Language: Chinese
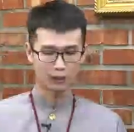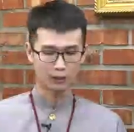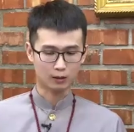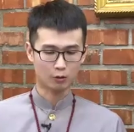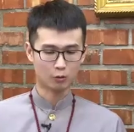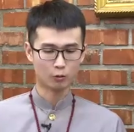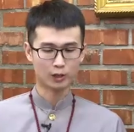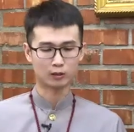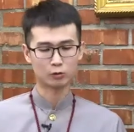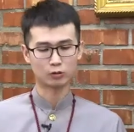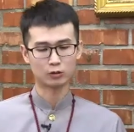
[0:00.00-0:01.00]
啊，恭
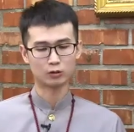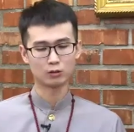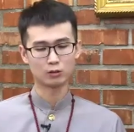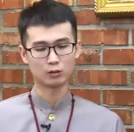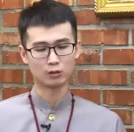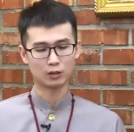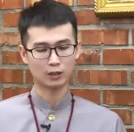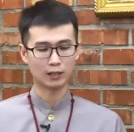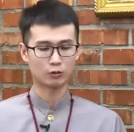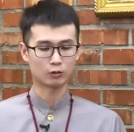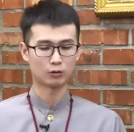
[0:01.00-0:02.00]
维就是接
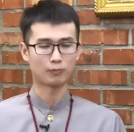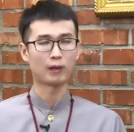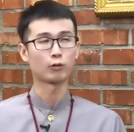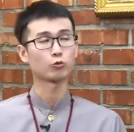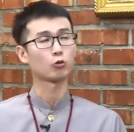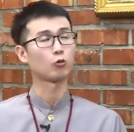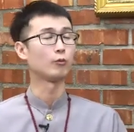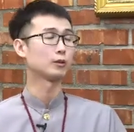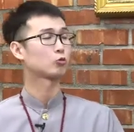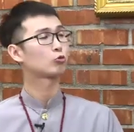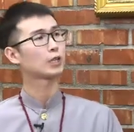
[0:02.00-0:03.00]
下来就是报说我
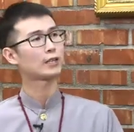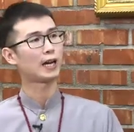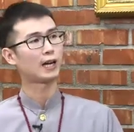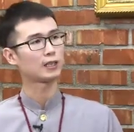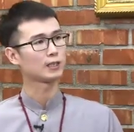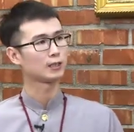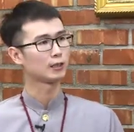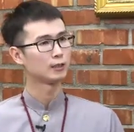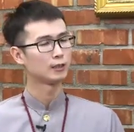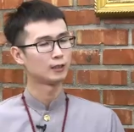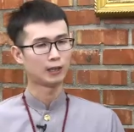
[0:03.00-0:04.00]
们住在哪里，
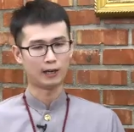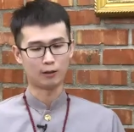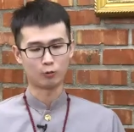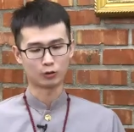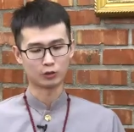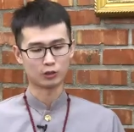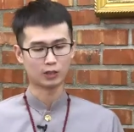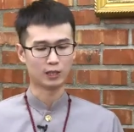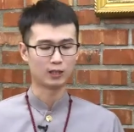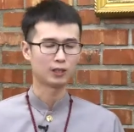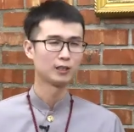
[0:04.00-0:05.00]
啊，我是
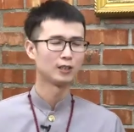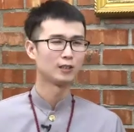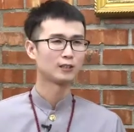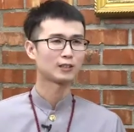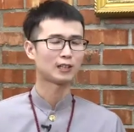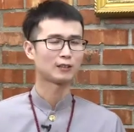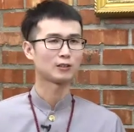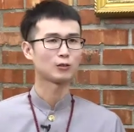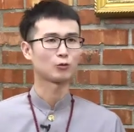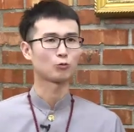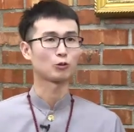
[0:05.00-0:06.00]
谁，这样
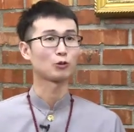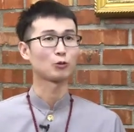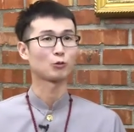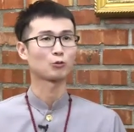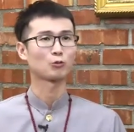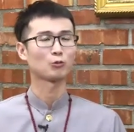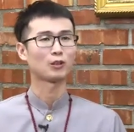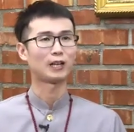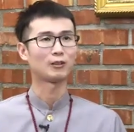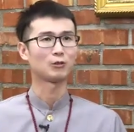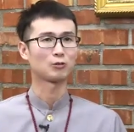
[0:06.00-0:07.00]
的土地公
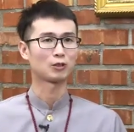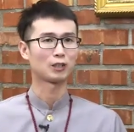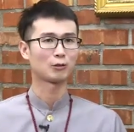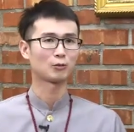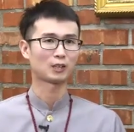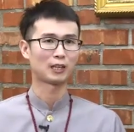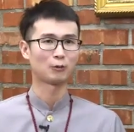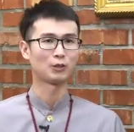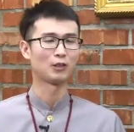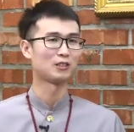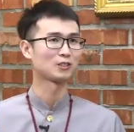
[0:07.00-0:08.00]
还有天公才
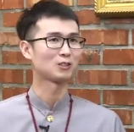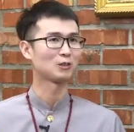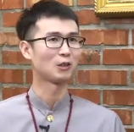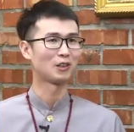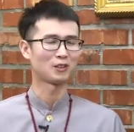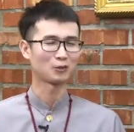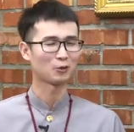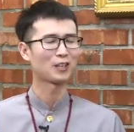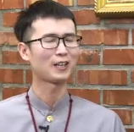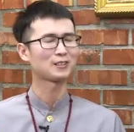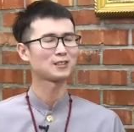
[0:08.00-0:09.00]
会认识哦。
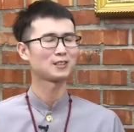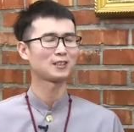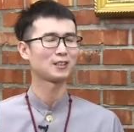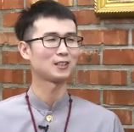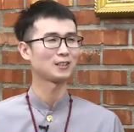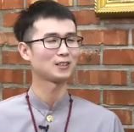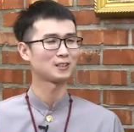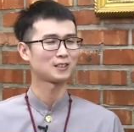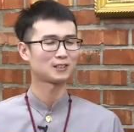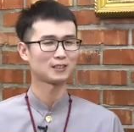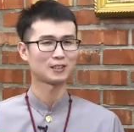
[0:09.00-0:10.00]
原来是这个
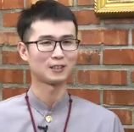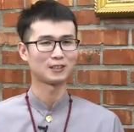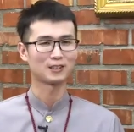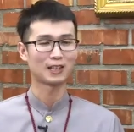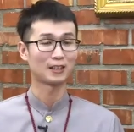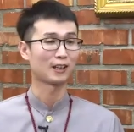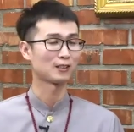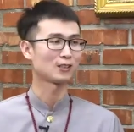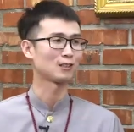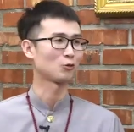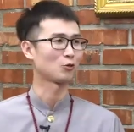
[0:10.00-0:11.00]
那个善男
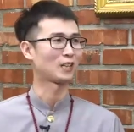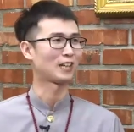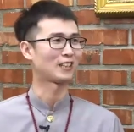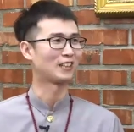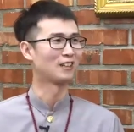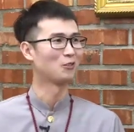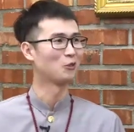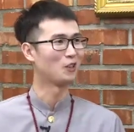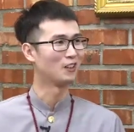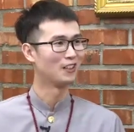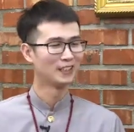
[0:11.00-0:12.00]
信女来坑
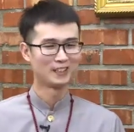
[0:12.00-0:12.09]
我，